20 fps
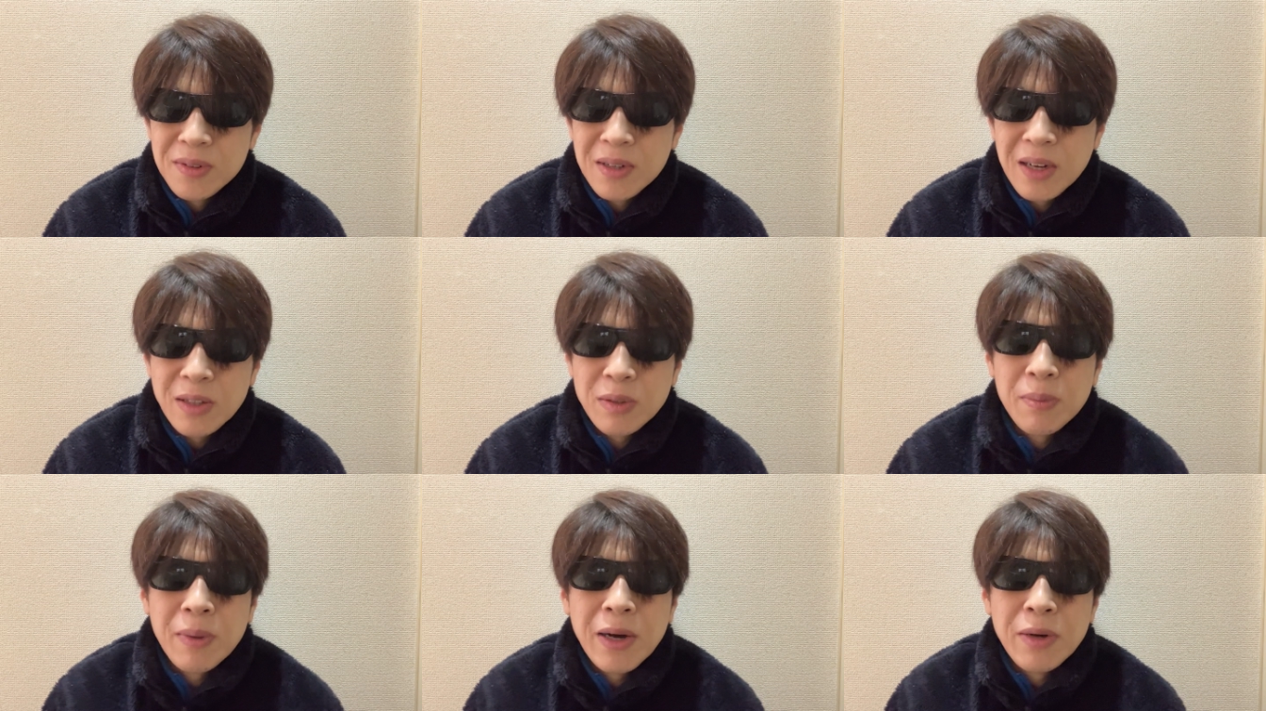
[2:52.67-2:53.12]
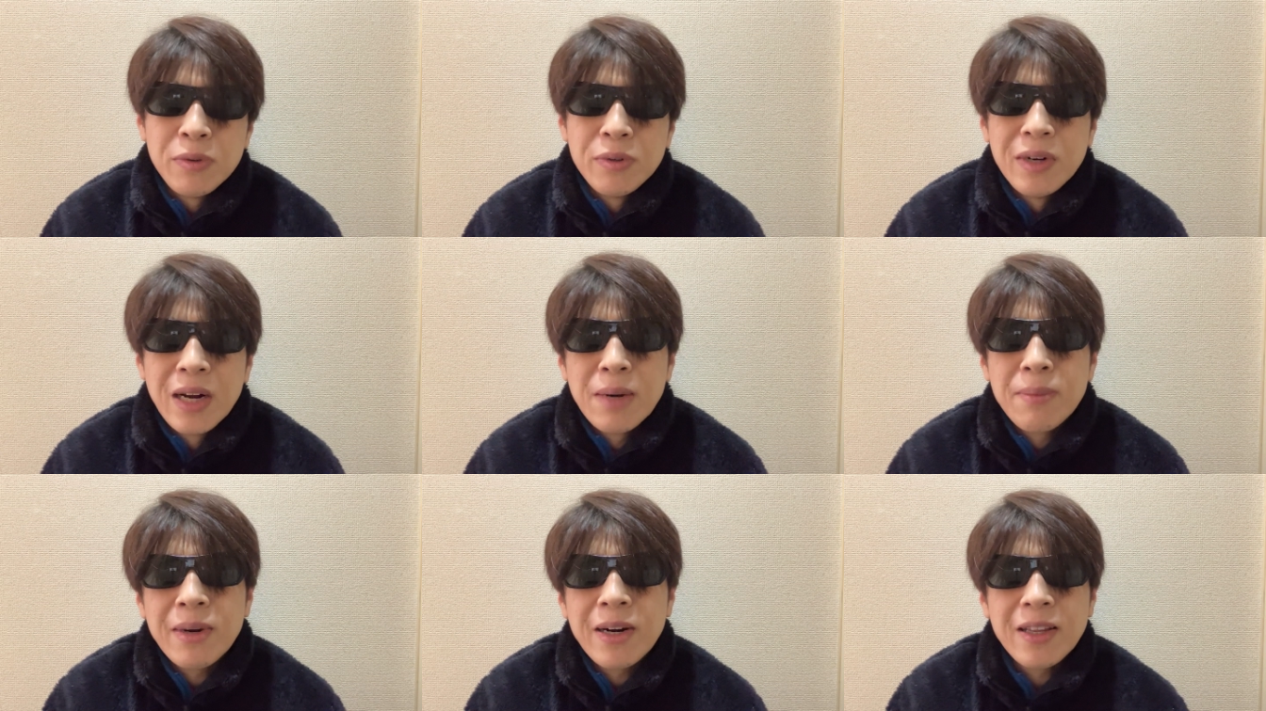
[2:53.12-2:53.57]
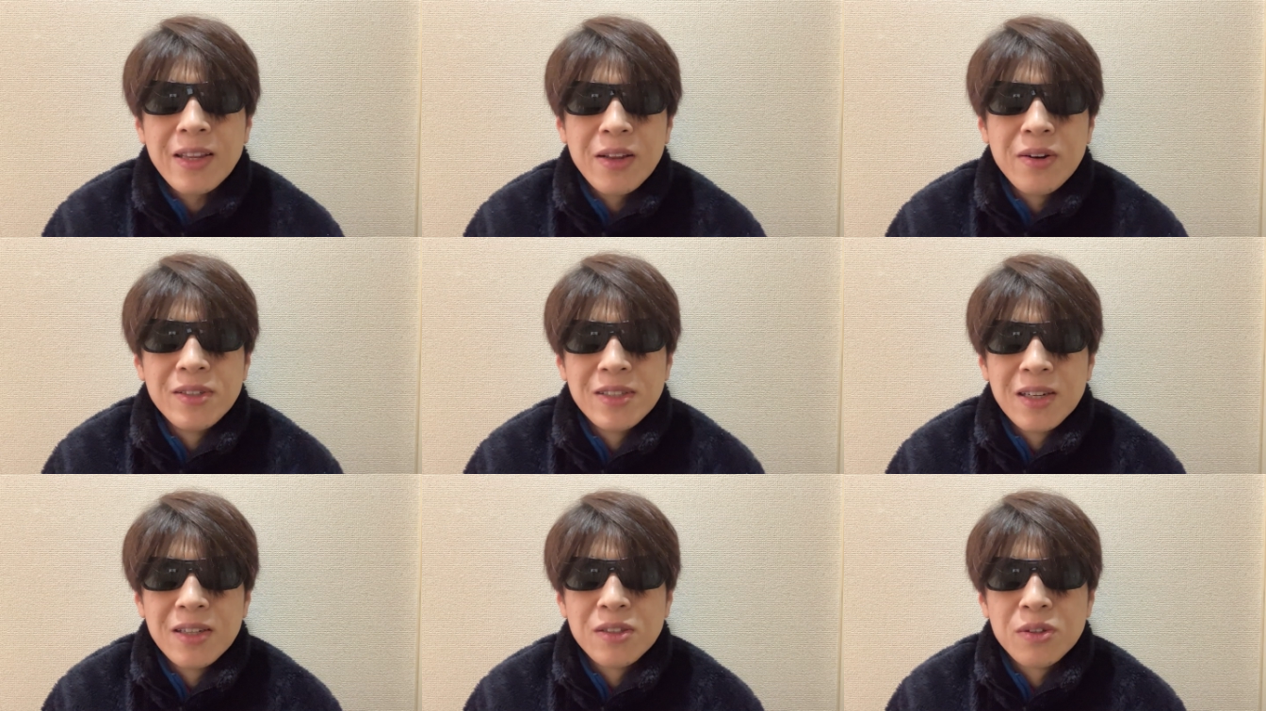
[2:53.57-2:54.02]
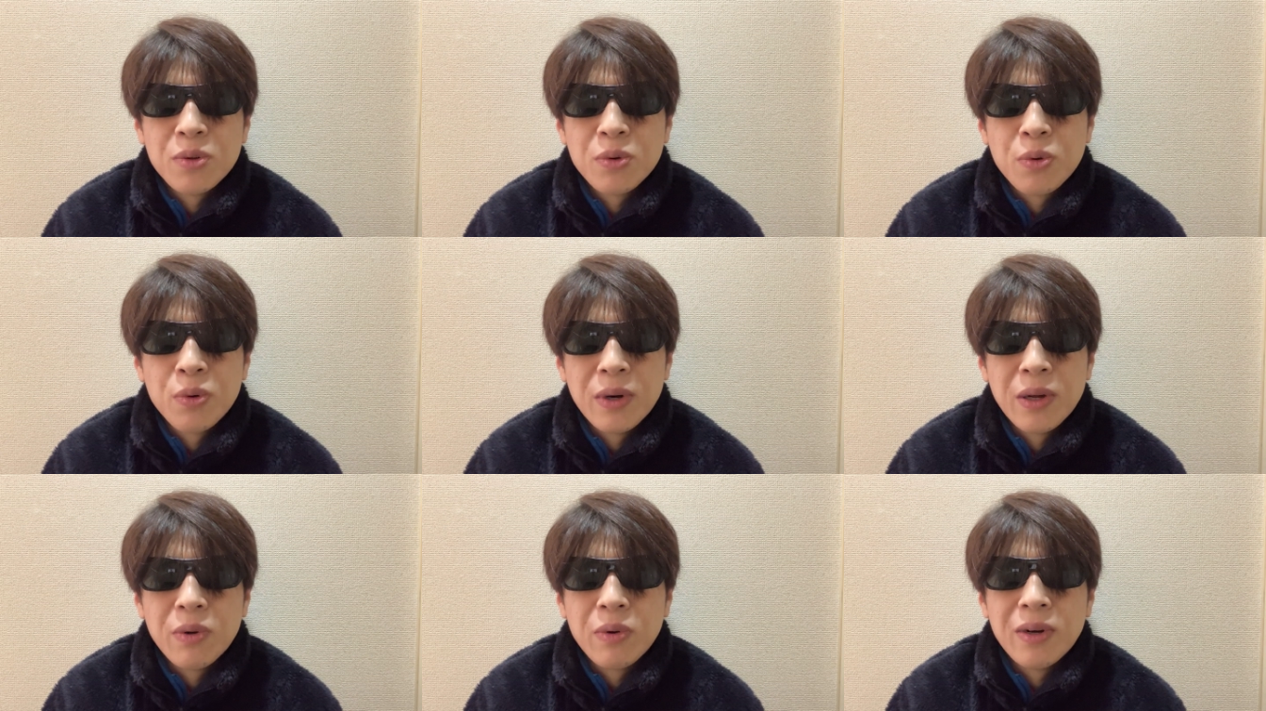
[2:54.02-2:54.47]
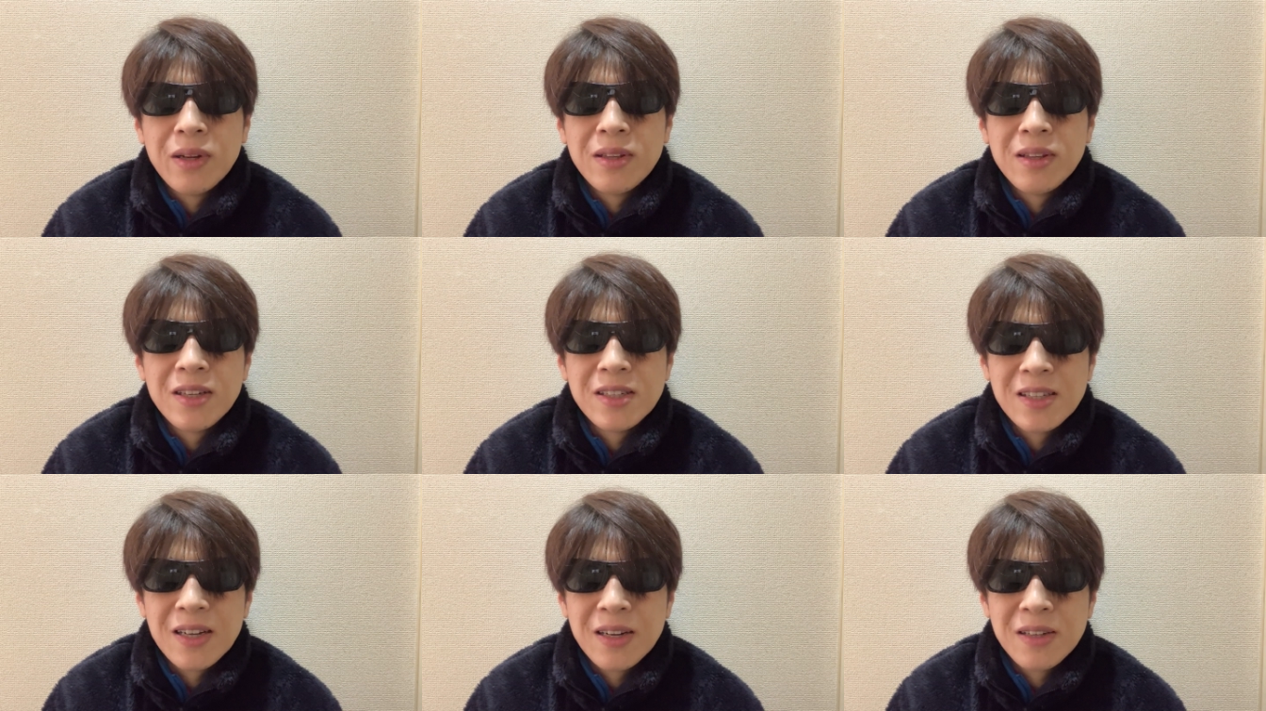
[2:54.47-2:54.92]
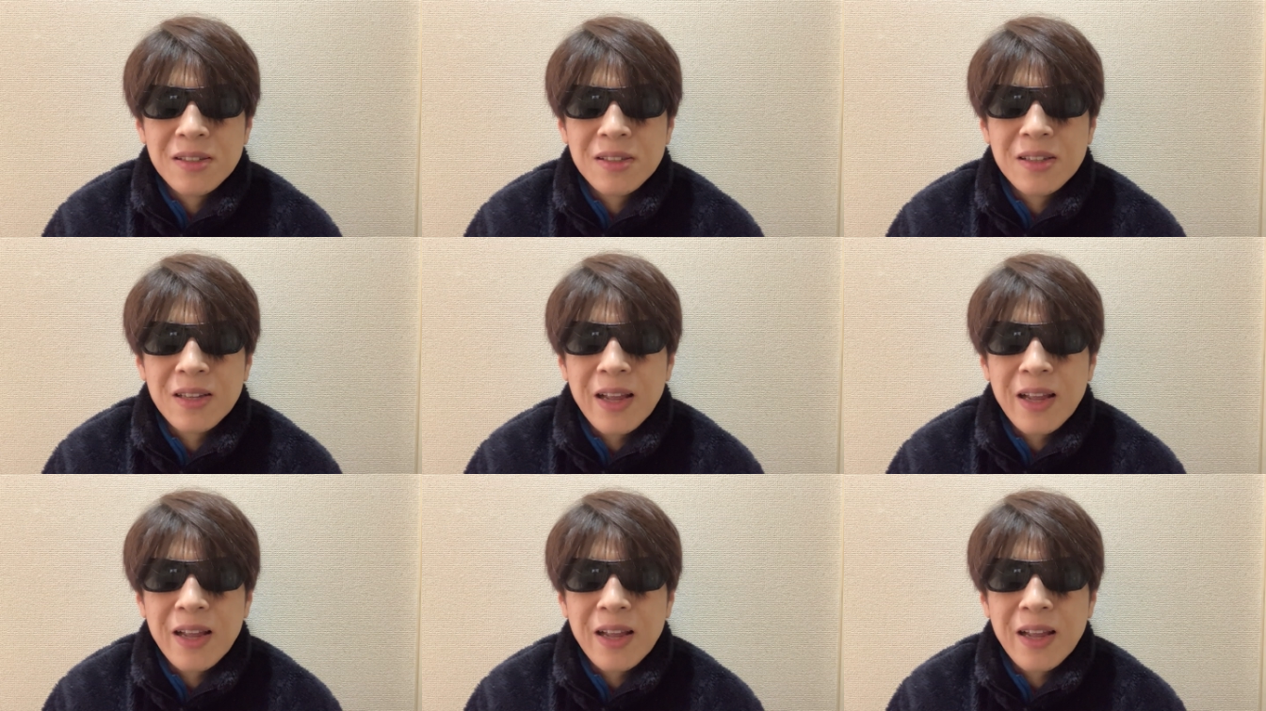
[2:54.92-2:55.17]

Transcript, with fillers: あとまあ、恨まれてるじゃん、そのこれこれってさ、